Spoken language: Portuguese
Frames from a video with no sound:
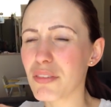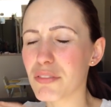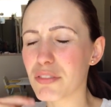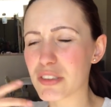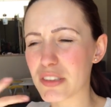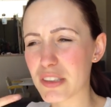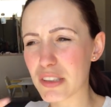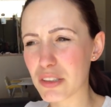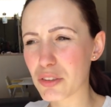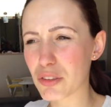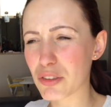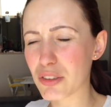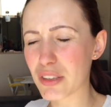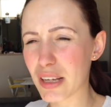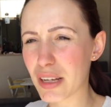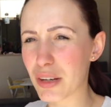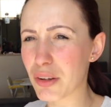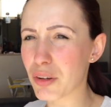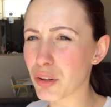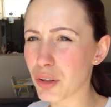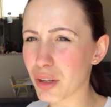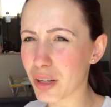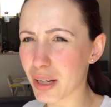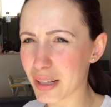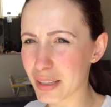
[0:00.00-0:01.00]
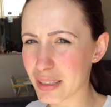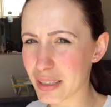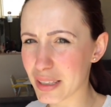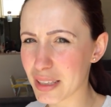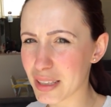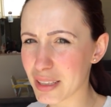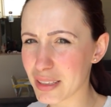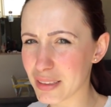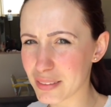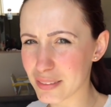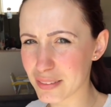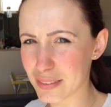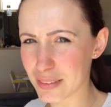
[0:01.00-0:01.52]
você consegue colocar a
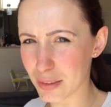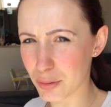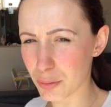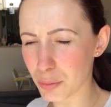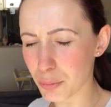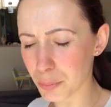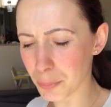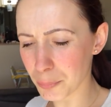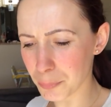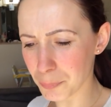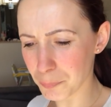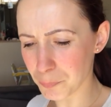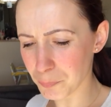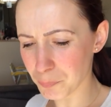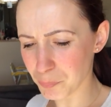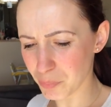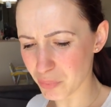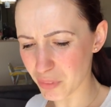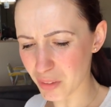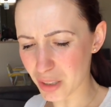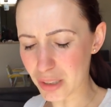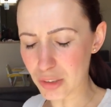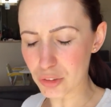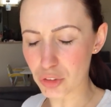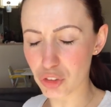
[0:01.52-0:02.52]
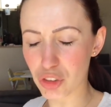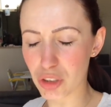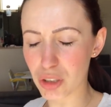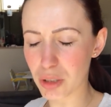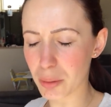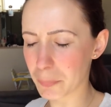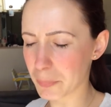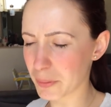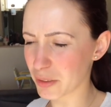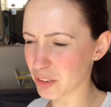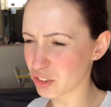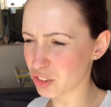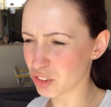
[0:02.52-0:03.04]
criança com, acho que
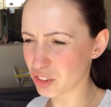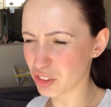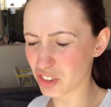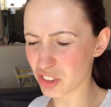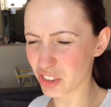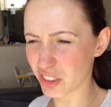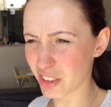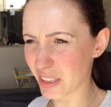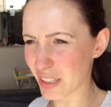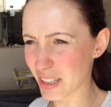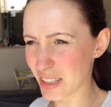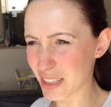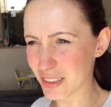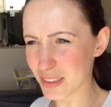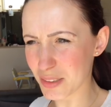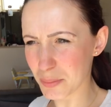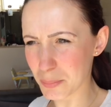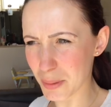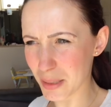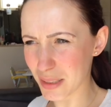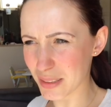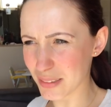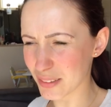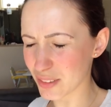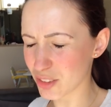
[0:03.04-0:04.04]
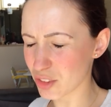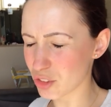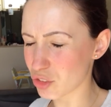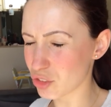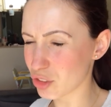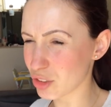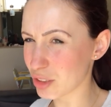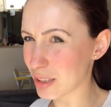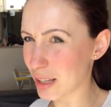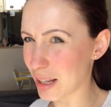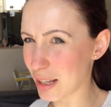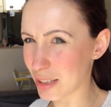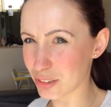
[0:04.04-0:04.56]
a partir de 3 meses
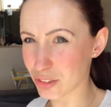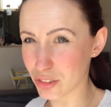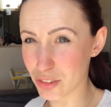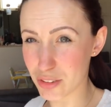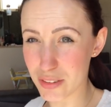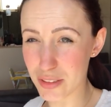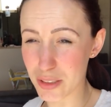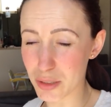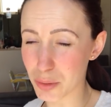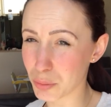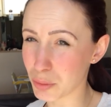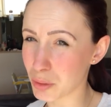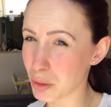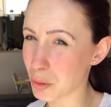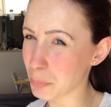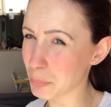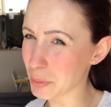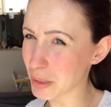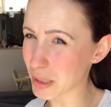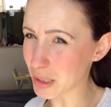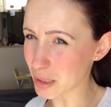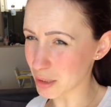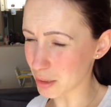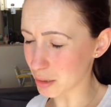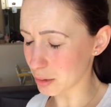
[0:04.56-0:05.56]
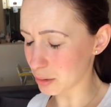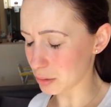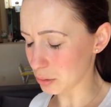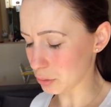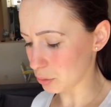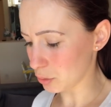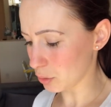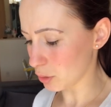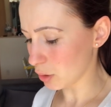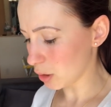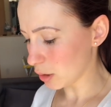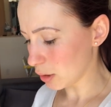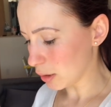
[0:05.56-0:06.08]
de idade, se eu não me
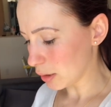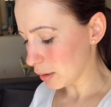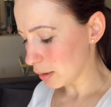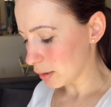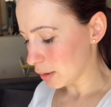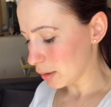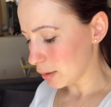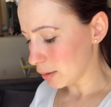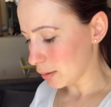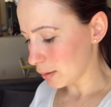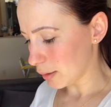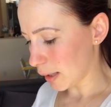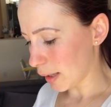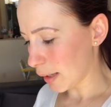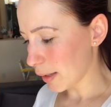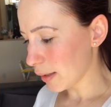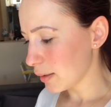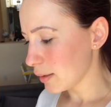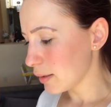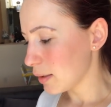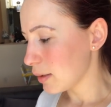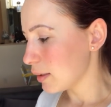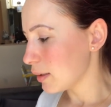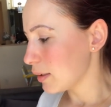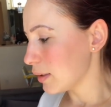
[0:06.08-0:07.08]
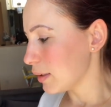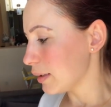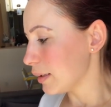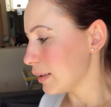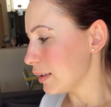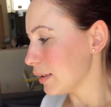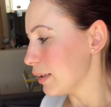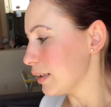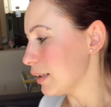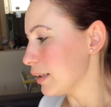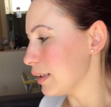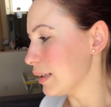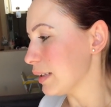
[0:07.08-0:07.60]
engano, né?
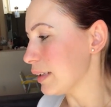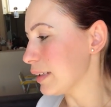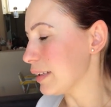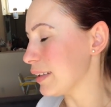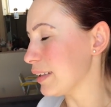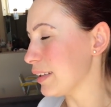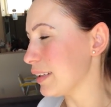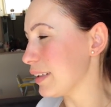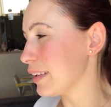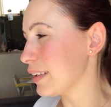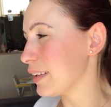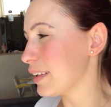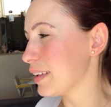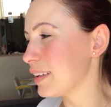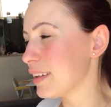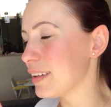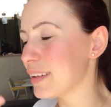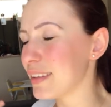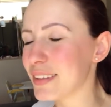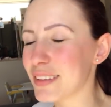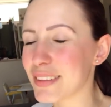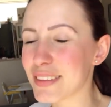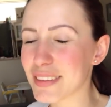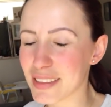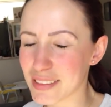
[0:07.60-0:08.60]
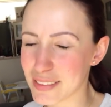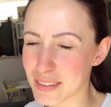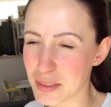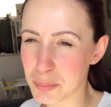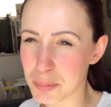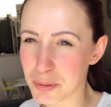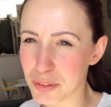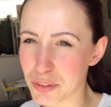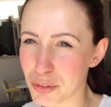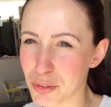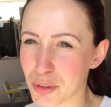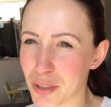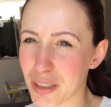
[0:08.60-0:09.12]
E nessa
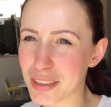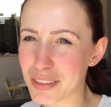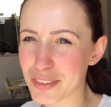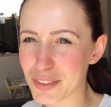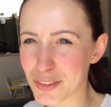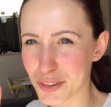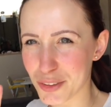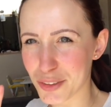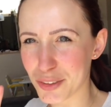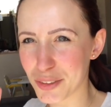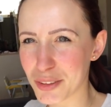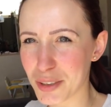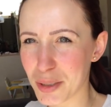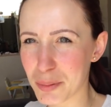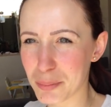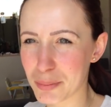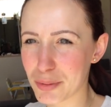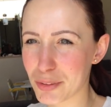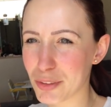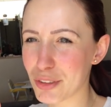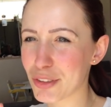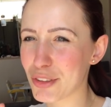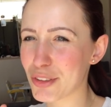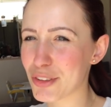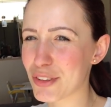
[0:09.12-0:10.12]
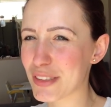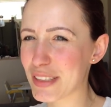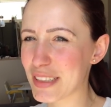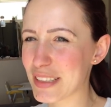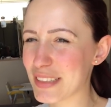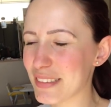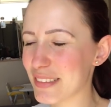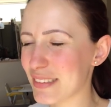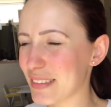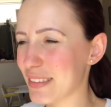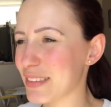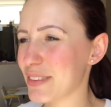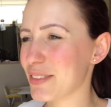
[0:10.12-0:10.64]
particular só a partir dos
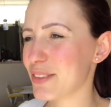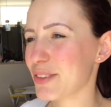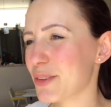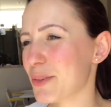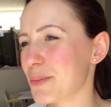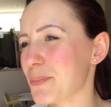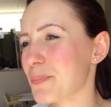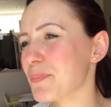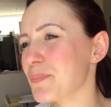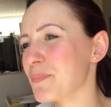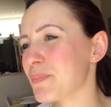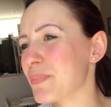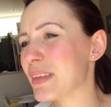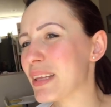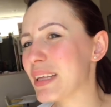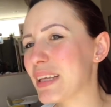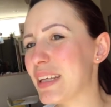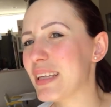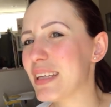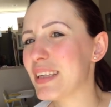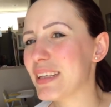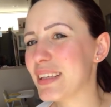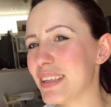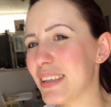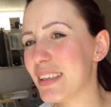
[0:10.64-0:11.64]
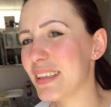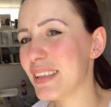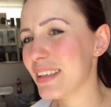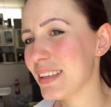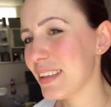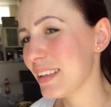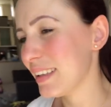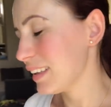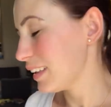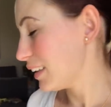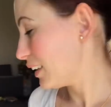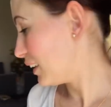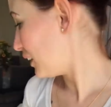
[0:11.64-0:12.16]
3 anos.
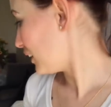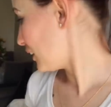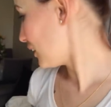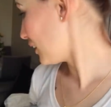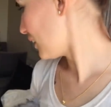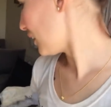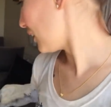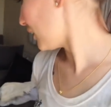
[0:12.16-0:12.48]
E